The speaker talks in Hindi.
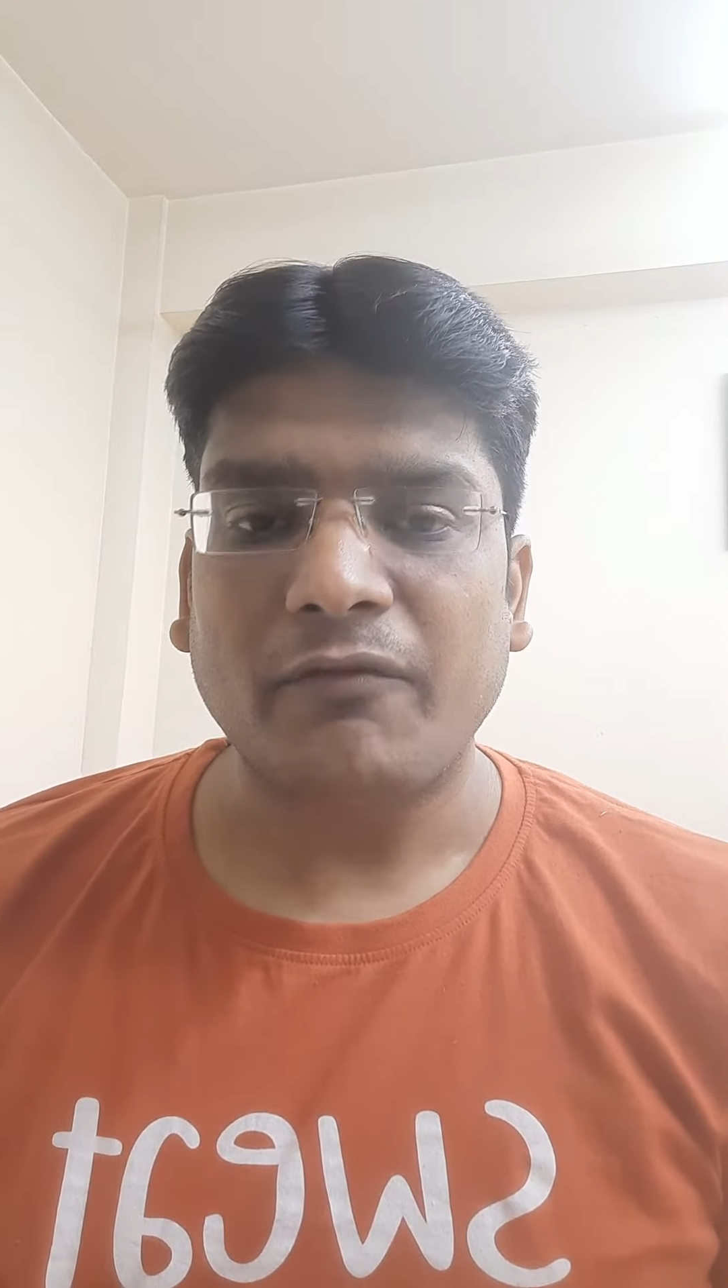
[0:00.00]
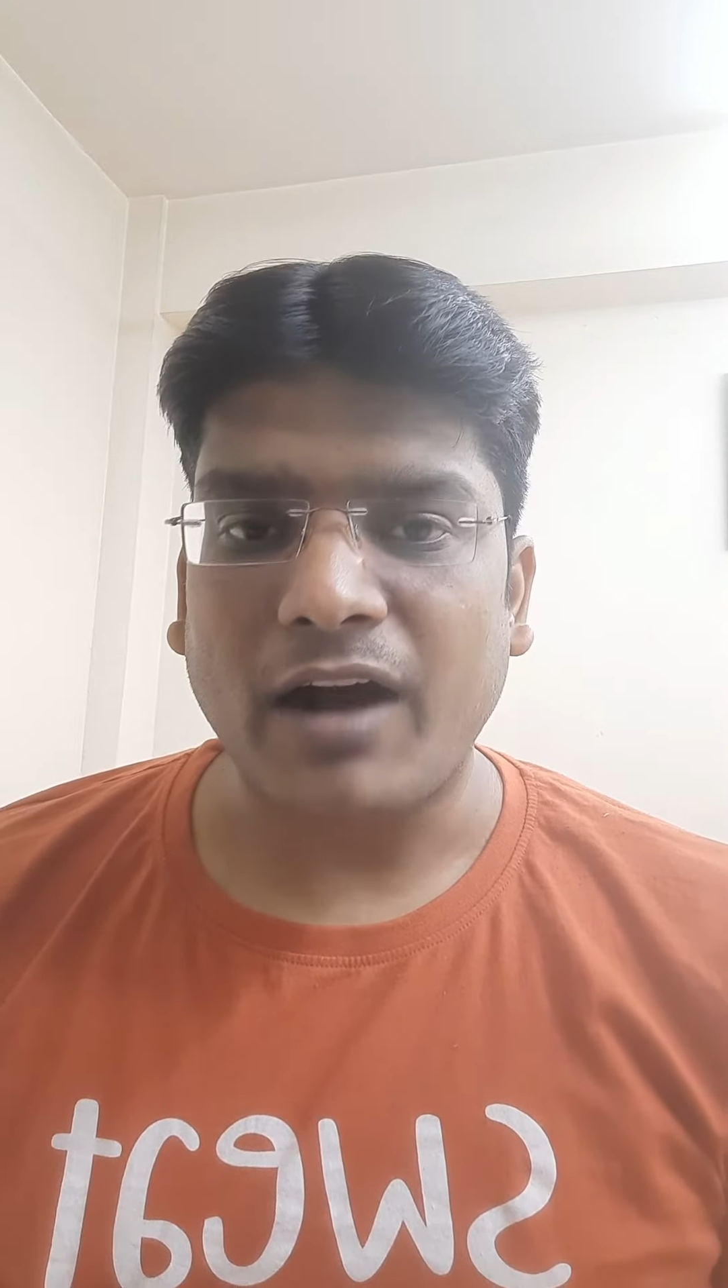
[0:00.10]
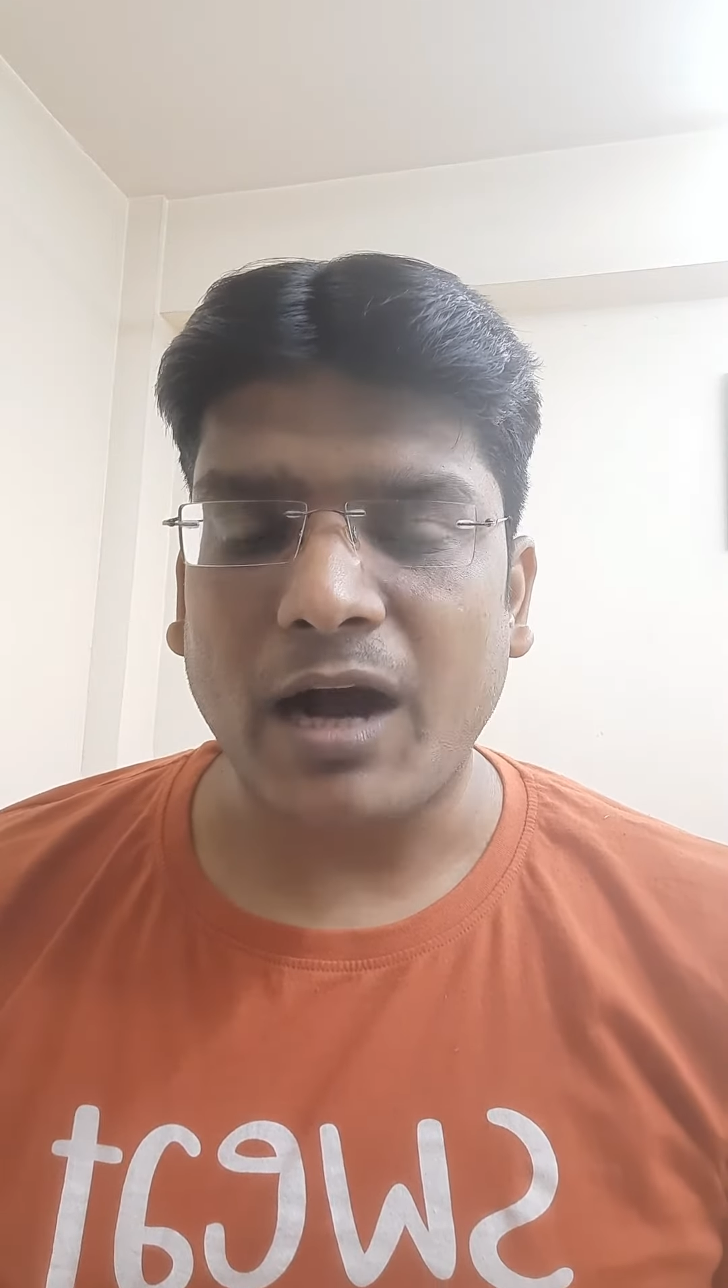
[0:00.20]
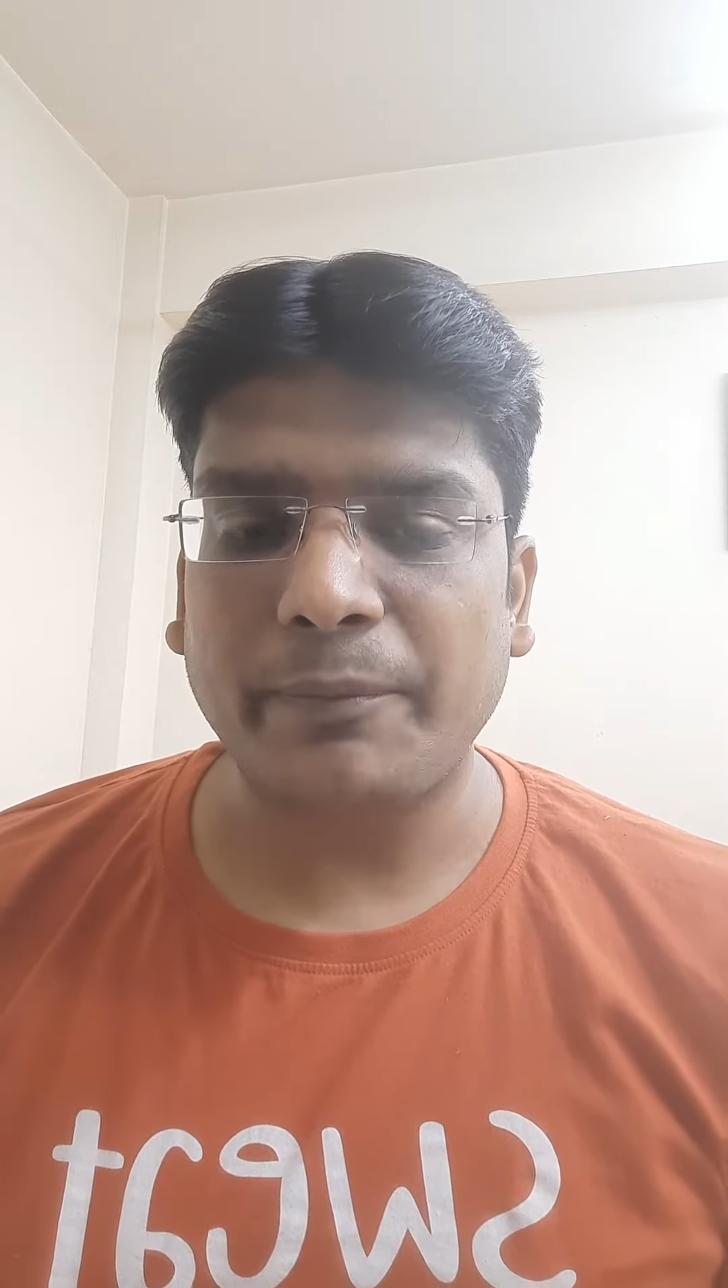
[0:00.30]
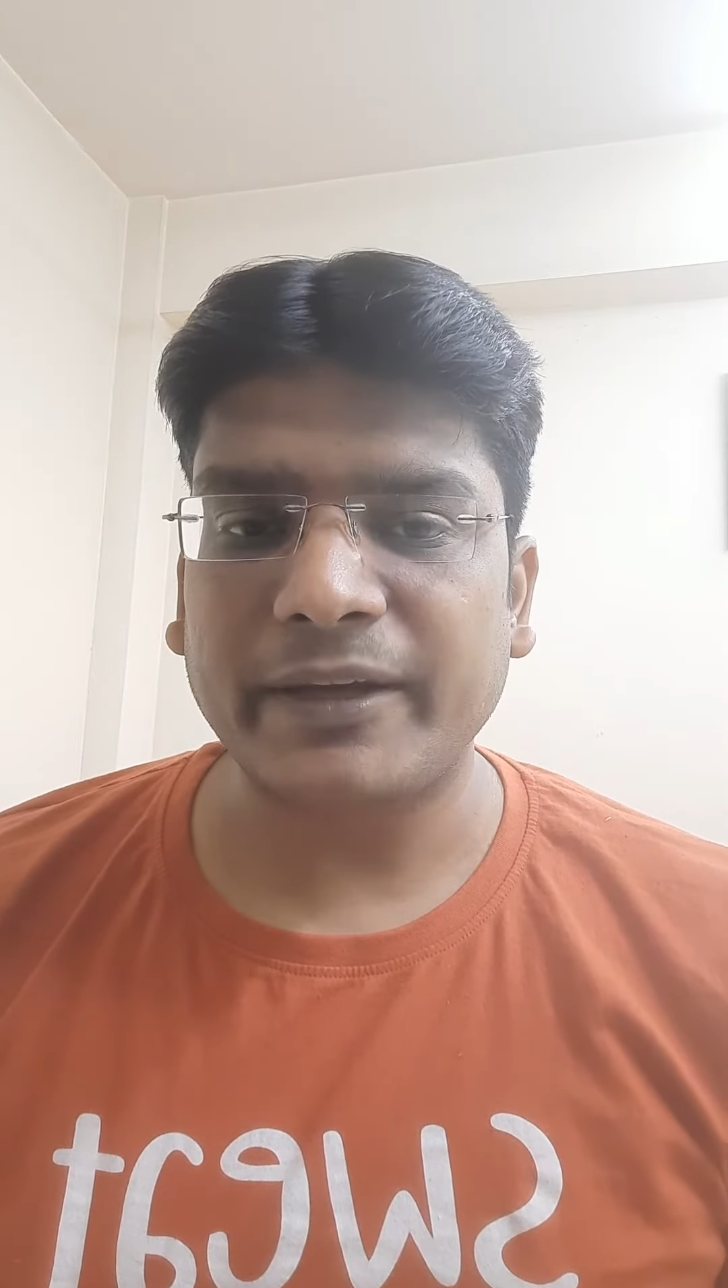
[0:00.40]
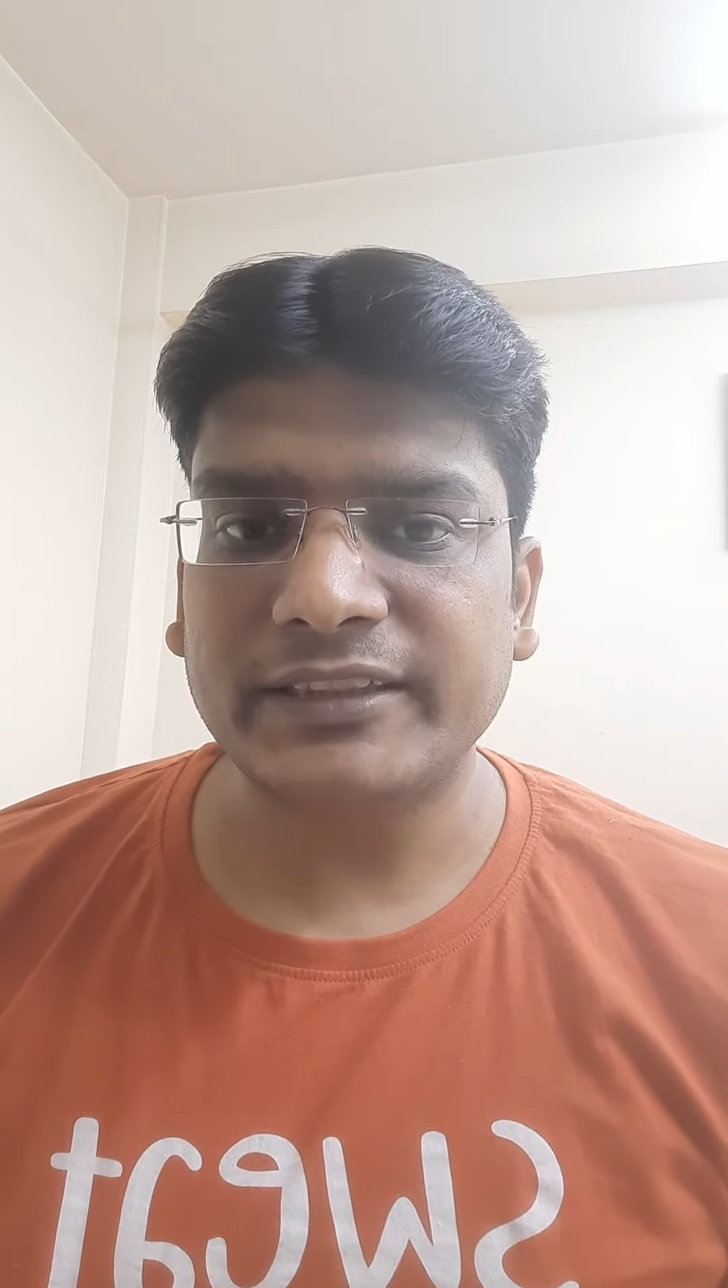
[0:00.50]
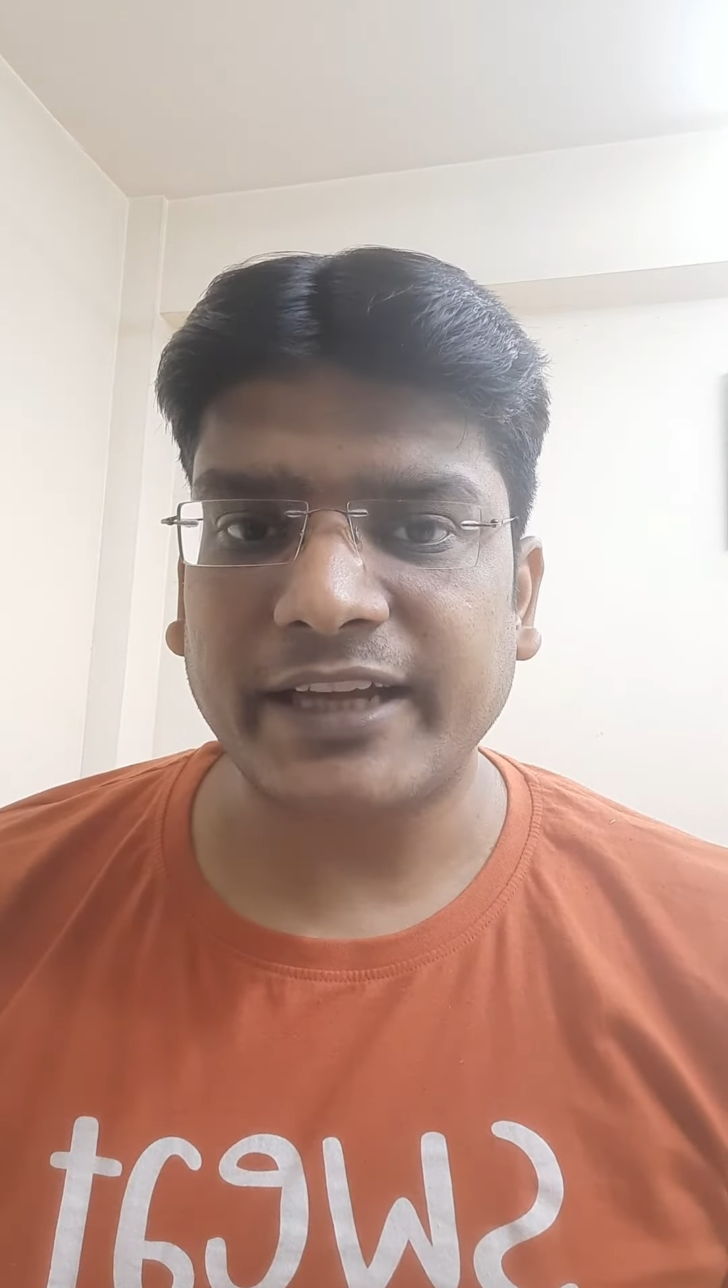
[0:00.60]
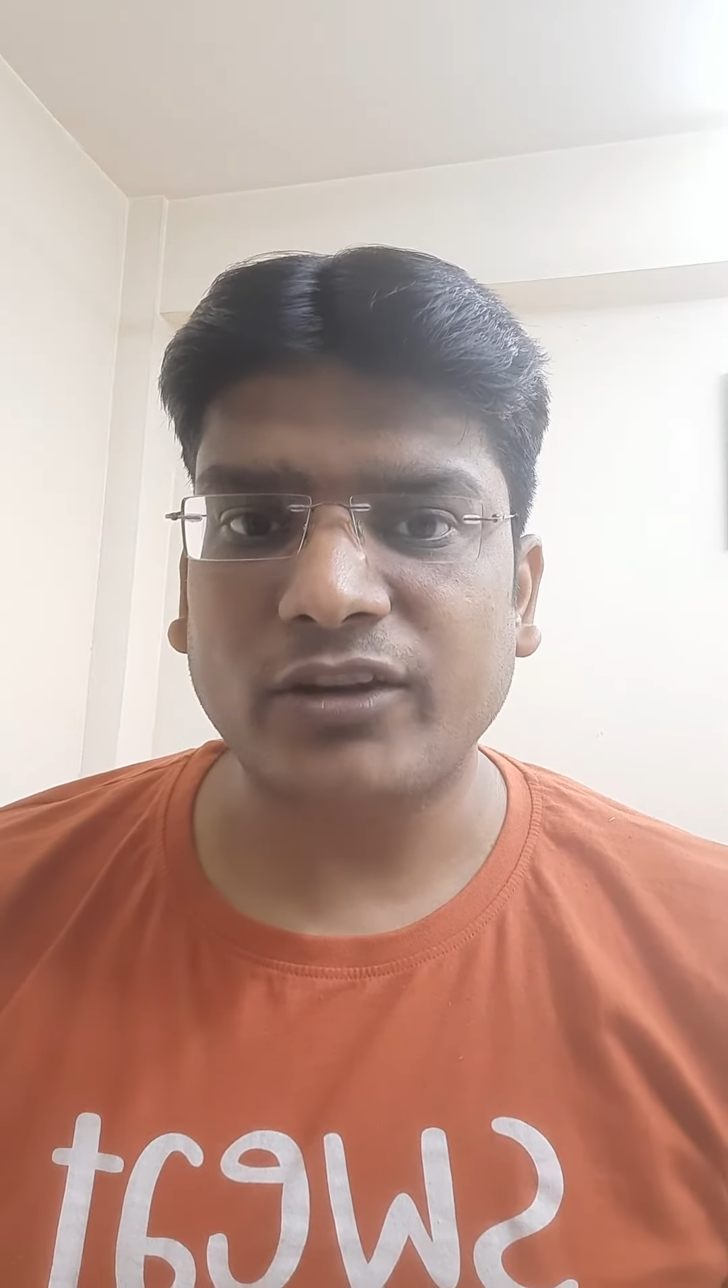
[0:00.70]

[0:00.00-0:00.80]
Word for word: वहाँ पर इस